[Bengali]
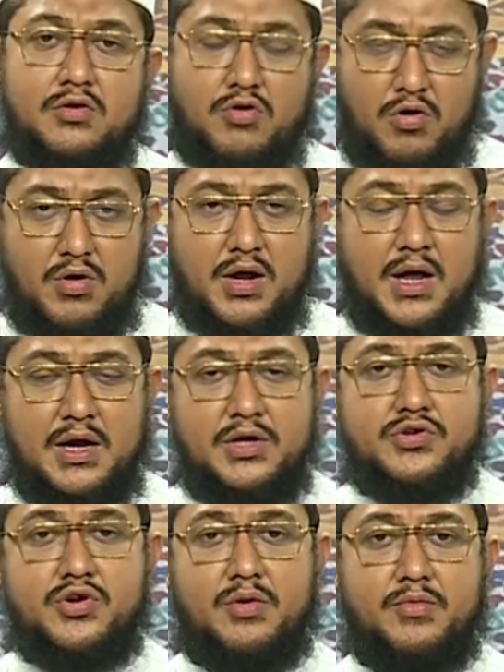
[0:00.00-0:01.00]

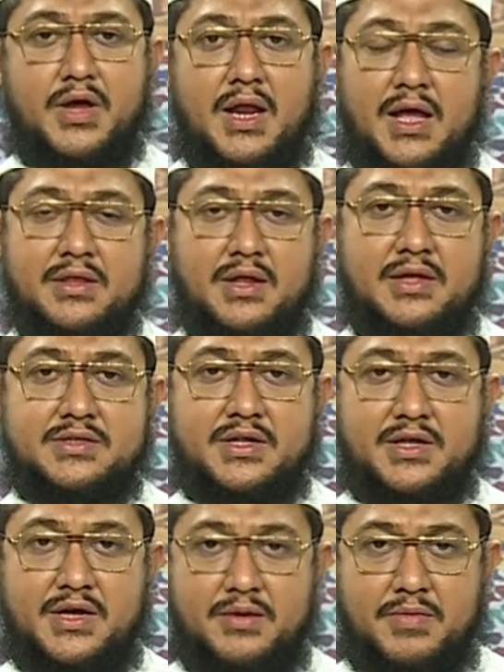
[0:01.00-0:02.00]
করোনাকালীন সময়ে আল্লাহ তালা
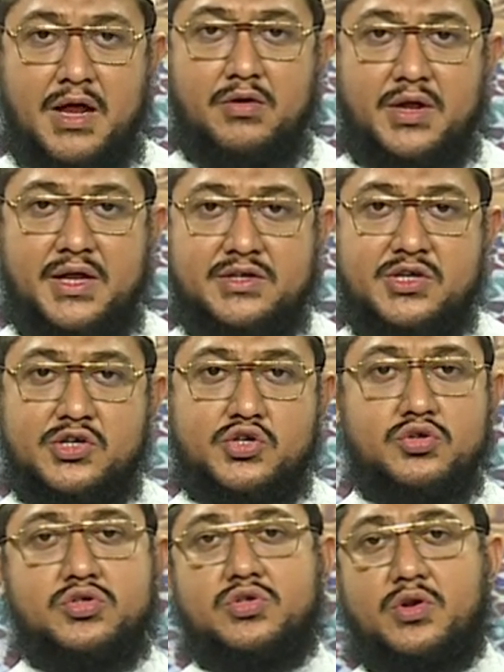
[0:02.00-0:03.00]
যাদেরকে ভালো রেখেছেন
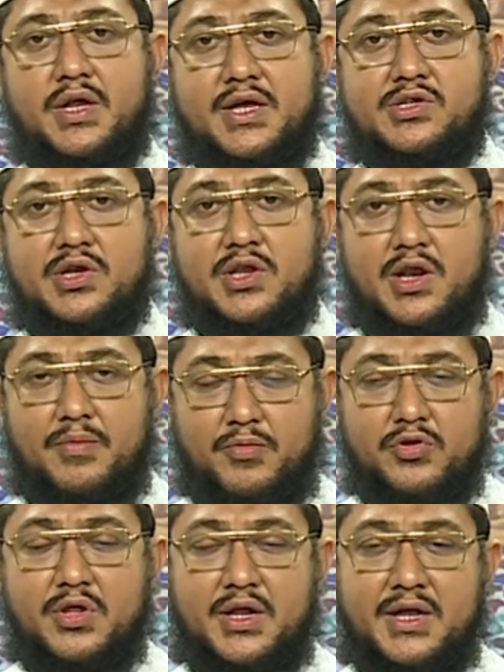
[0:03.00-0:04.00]
সুস্থ রেখেছেন
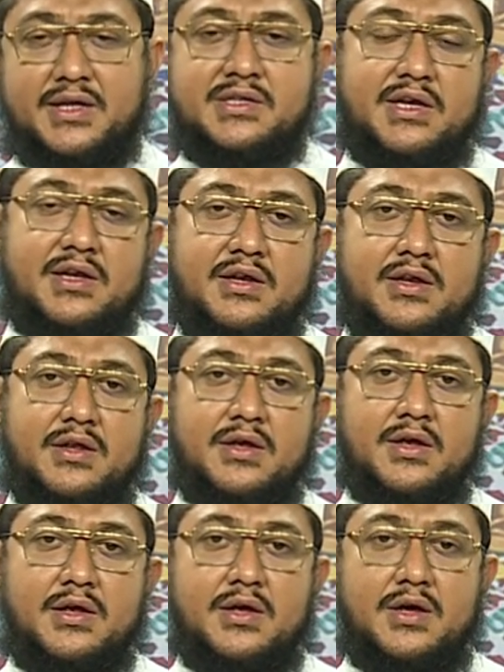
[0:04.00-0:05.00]
নিরাপদে রেখেছেন
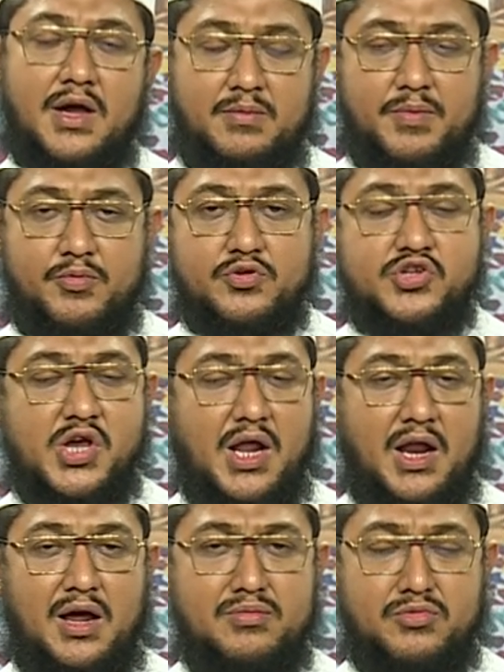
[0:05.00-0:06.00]
আমরা পড়ছি
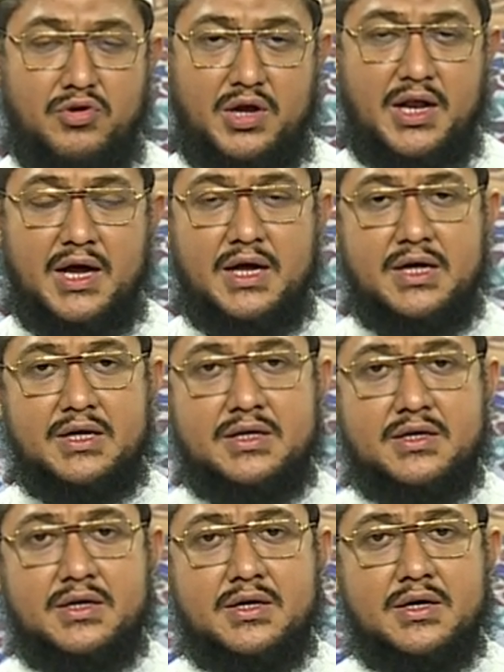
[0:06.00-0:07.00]
আলহামদুলিল্লাহ
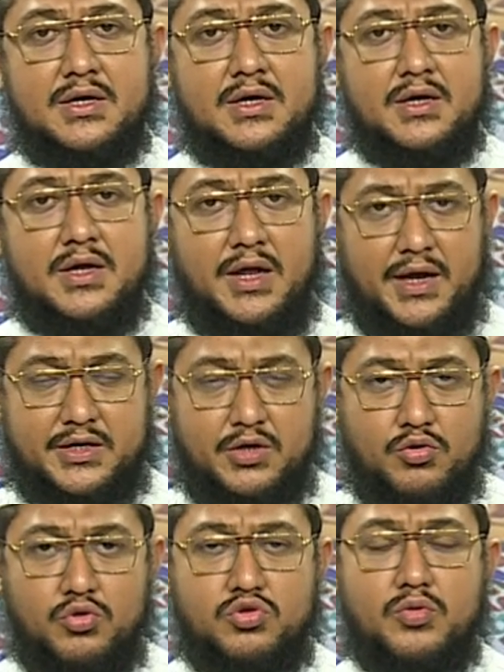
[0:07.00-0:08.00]
একটি
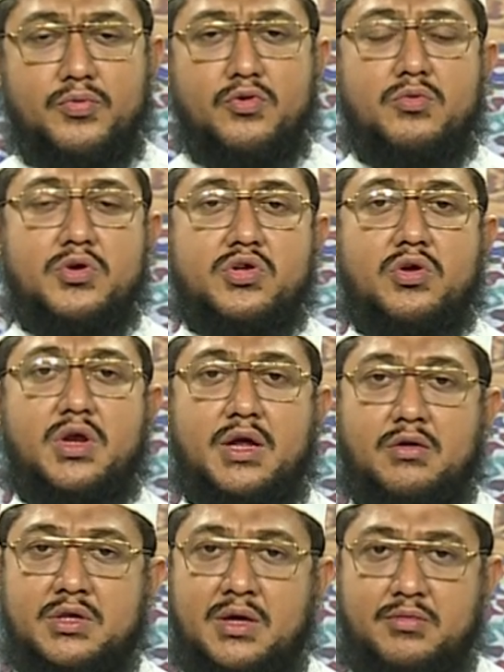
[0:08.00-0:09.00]
গুরুত্বপূর্ণ বিষয় নিয়ে
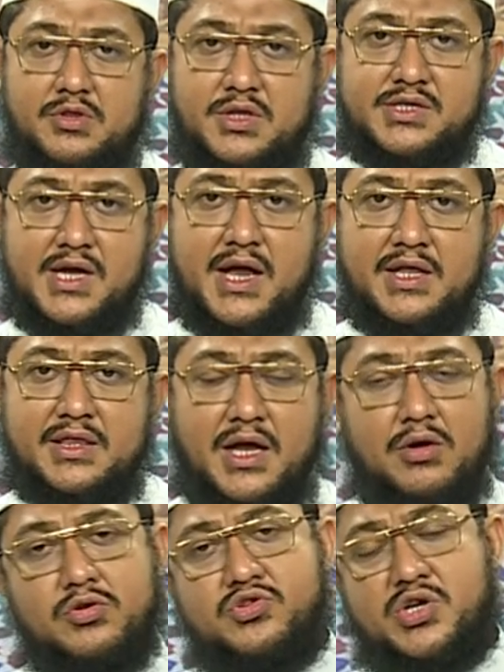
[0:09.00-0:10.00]
কথা বলতে চাই তা
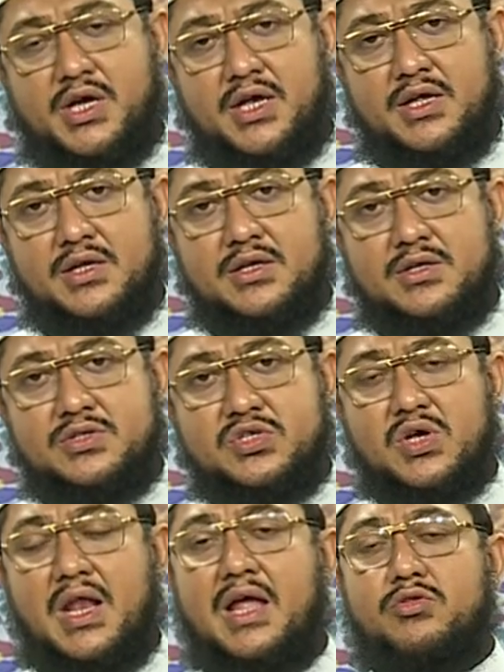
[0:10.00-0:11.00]
হচ্ছে
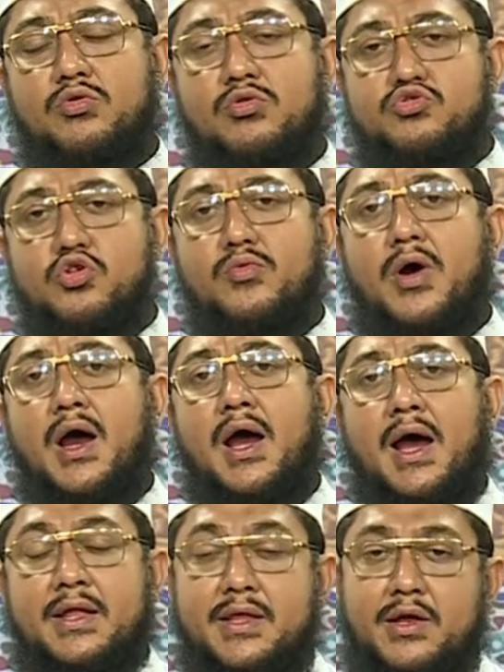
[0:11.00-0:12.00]
সলাতুল জুমা
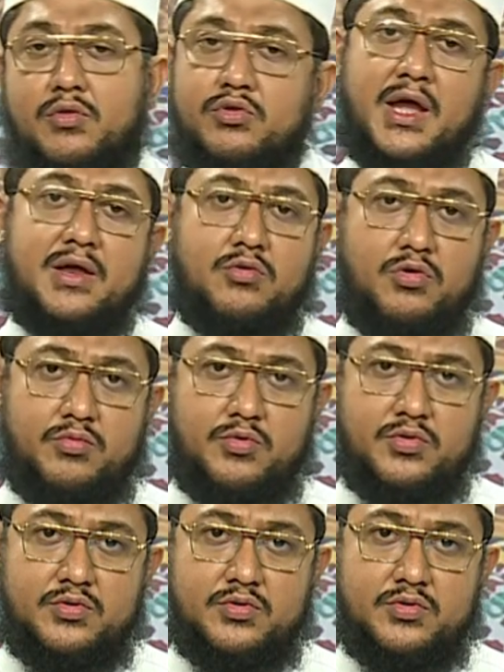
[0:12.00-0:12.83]
আদায় কোথায় করব